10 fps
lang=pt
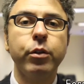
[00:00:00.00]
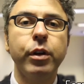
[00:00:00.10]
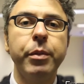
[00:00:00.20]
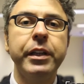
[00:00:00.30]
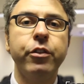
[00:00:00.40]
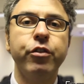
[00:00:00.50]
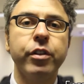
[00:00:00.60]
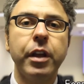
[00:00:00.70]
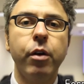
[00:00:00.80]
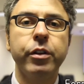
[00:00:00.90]
né, do gabinete
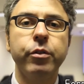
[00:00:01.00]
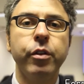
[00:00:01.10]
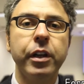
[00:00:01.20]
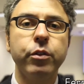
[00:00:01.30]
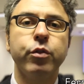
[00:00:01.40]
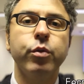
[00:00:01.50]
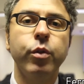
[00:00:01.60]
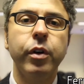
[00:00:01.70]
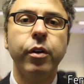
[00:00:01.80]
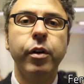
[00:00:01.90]
digital aqui no Rio Grande do
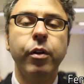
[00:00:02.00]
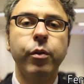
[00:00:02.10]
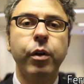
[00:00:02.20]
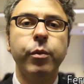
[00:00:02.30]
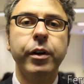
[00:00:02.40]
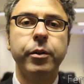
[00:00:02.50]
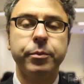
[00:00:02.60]
Sul é, é, é uma,